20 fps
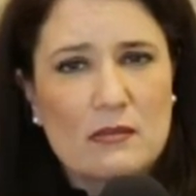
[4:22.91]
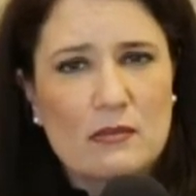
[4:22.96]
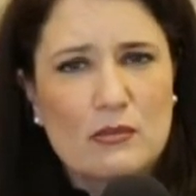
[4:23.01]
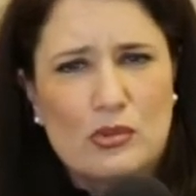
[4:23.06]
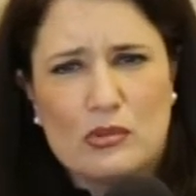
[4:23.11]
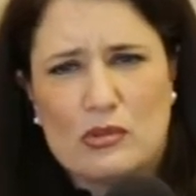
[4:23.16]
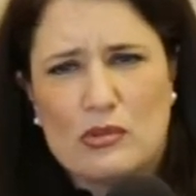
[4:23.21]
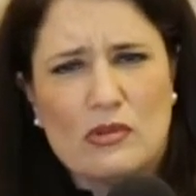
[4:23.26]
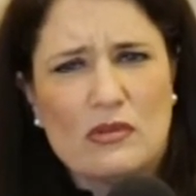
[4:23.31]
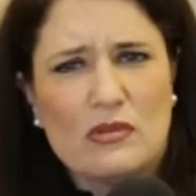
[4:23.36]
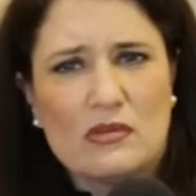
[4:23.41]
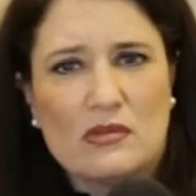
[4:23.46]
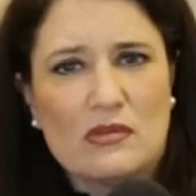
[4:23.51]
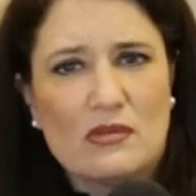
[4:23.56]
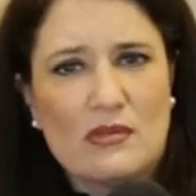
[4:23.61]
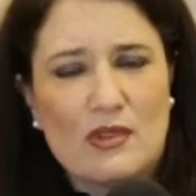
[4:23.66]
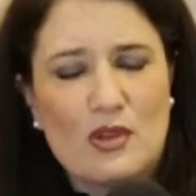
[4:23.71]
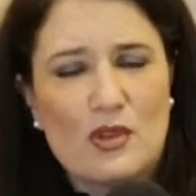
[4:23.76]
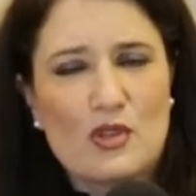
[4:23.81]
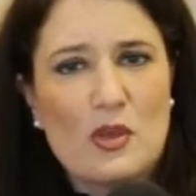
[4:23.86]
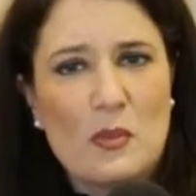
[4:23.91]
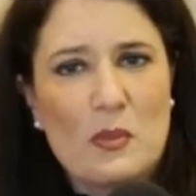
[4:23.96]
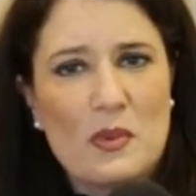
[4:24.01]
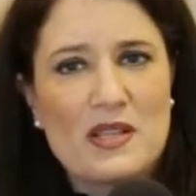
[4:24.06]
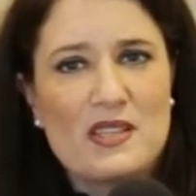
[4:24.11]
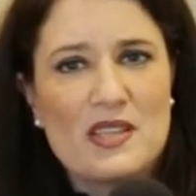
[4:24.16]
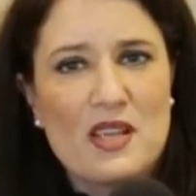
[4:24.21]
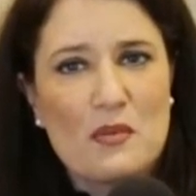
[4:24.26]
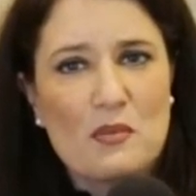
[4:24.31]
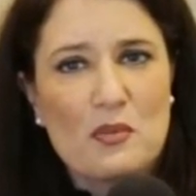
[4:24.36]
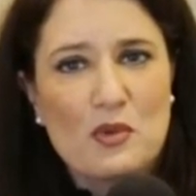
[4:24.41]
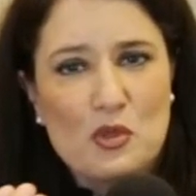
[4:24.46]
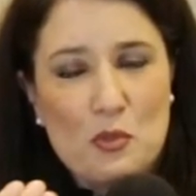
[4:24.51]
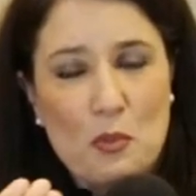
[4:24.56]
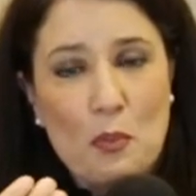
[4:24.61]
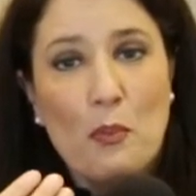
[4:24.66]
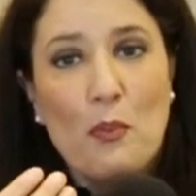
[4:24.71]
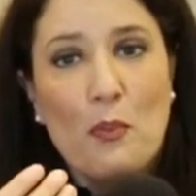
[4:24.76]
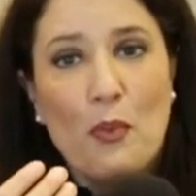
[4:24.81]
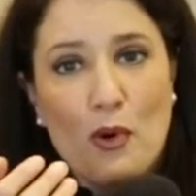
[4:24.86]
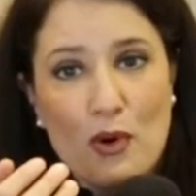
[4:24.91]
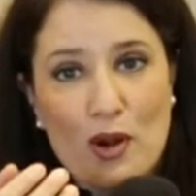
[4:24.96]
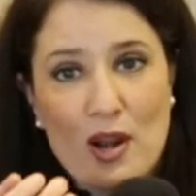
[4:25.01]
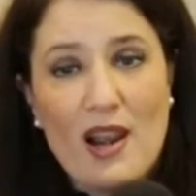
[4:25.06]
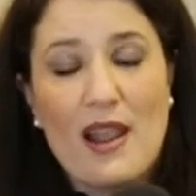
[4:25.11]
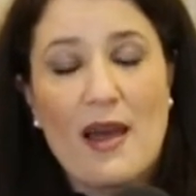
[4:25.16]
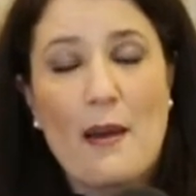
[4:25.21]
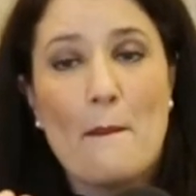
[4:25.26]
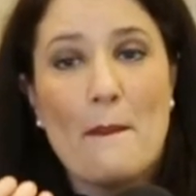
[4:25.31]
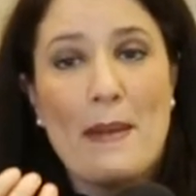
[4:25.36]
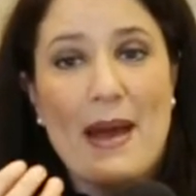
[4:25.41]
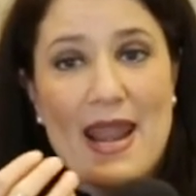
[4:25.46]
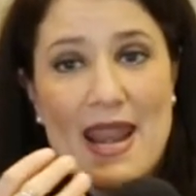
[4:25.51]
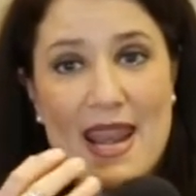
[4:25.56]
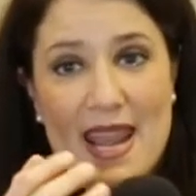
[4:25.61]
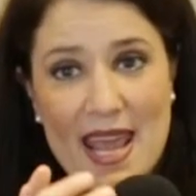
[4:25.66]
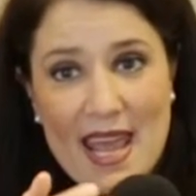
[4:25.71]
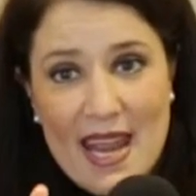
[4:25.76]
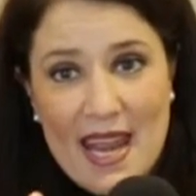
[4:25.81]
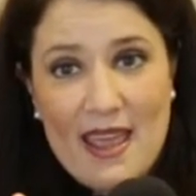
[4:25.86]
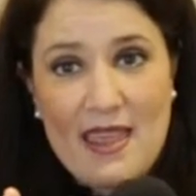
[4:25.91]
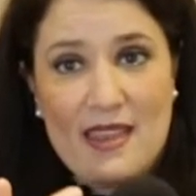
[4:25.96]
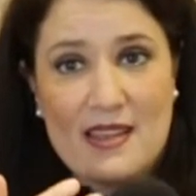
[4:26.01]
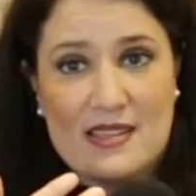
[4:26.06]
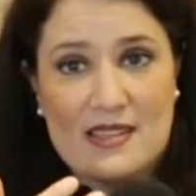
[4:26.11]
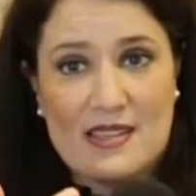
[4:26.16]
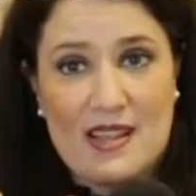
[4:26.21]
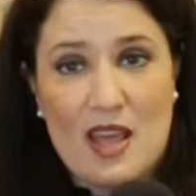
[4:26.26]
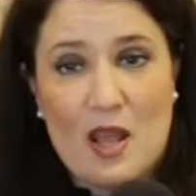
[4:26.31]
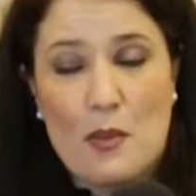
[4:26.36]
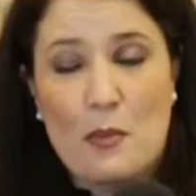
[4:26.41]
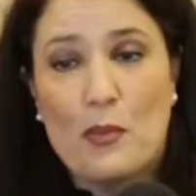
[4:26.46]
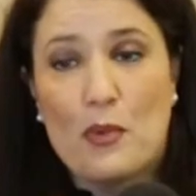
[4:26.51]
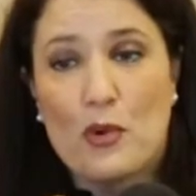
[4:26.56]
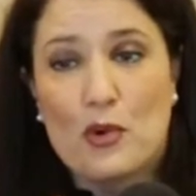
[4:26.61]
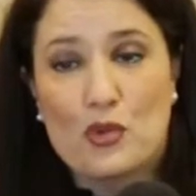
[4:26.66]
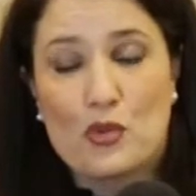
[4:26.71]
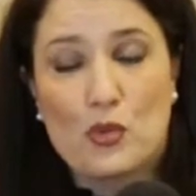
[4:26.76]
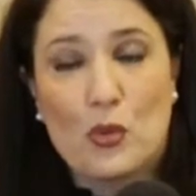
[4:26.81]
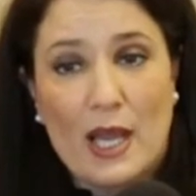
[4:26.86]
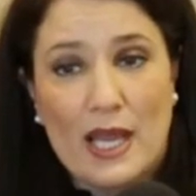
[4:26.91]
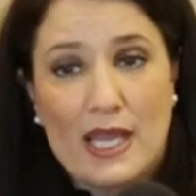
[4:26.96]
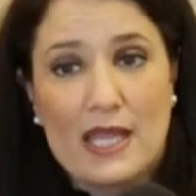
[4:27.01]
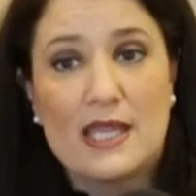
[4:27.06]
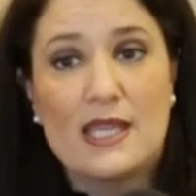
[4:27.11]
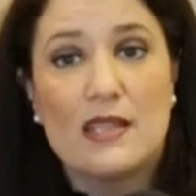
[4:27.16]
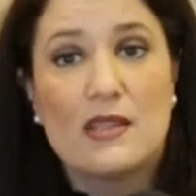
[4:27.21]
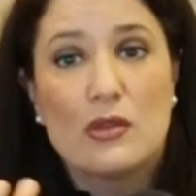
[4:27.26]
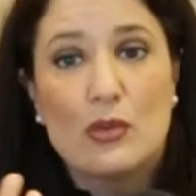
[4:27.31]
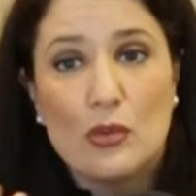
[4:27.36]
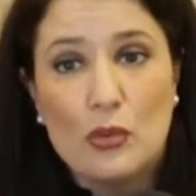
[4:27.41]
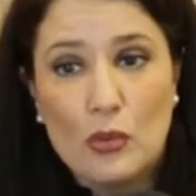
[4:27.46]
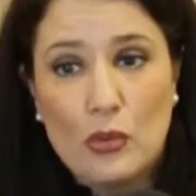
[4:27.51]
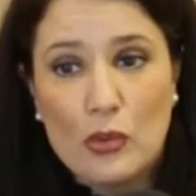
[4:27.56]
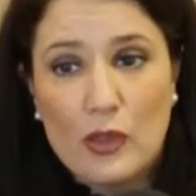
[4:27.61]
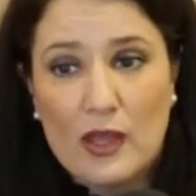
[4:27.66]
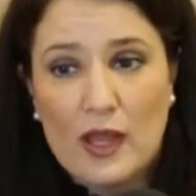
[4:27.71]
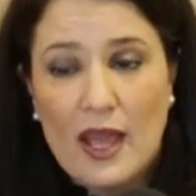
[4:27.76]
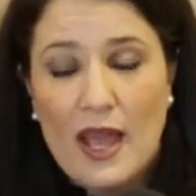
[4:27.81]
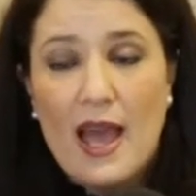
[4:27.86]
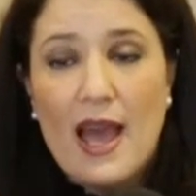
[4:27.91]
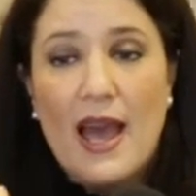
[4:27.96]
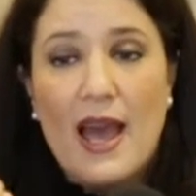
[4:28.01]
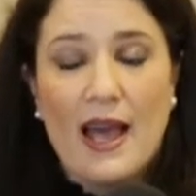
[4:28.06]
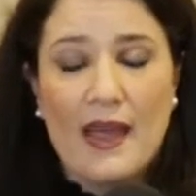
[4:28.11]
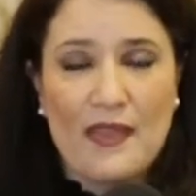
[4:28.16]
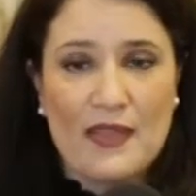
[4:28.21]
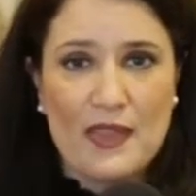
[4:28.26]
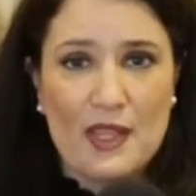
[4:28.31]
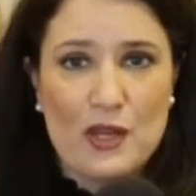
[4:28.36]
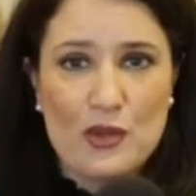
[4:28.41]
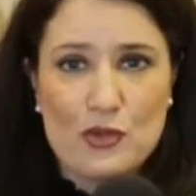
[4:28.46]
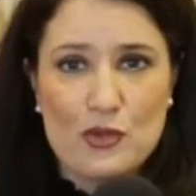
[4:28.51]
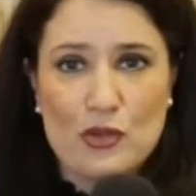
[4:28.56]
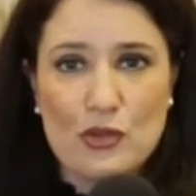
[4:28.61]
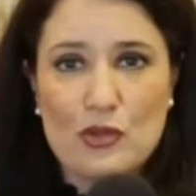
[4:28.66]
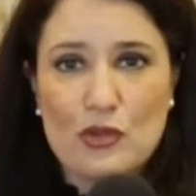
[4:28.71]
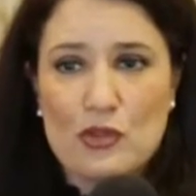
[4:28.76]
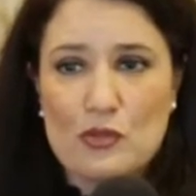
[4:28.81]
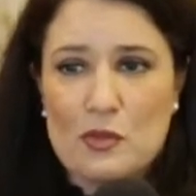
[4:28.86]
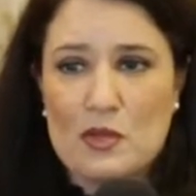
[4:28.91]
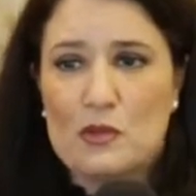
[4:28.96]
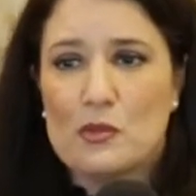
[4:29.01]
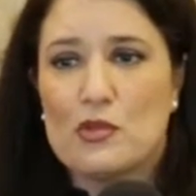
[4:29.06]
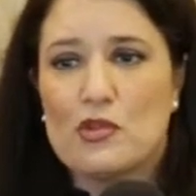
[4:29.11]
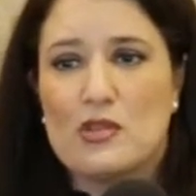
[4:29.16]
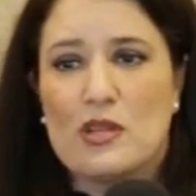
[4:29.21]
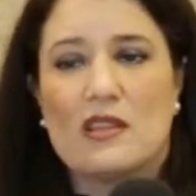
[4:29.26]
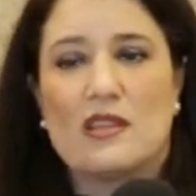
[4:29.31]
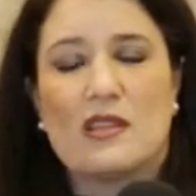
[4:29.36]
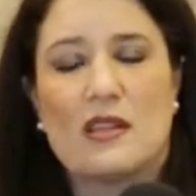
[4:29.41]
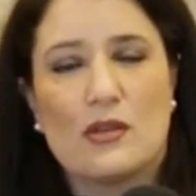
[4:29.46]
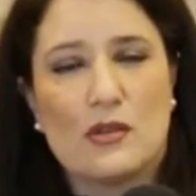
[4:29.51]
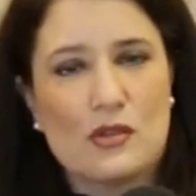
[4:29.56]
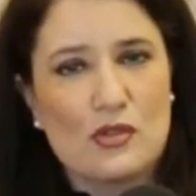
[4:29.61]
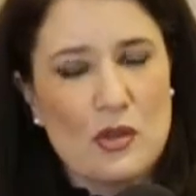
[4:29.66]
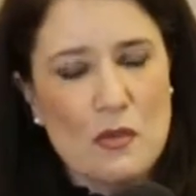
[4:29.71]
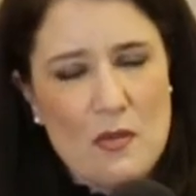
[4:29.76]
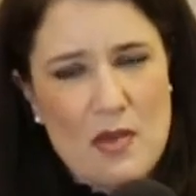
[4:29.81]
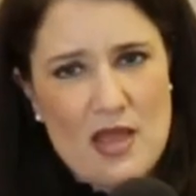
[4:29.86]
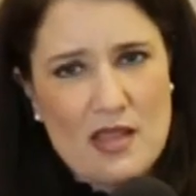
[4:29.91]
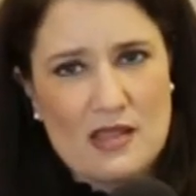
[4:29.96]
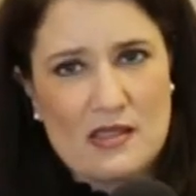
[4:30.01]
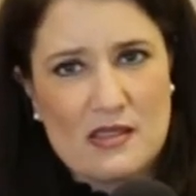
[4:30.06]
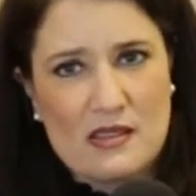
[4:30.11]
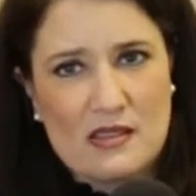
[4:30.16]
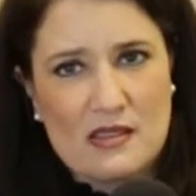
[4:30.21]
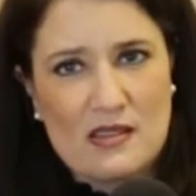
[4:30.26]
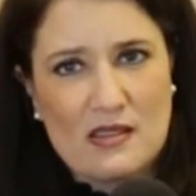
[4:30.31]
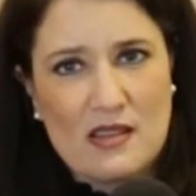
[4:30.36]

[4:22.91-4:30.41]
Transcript: Pues no, los apreciamos por la manera de ser, por su actitud ante nosotros mismos y ante los demás.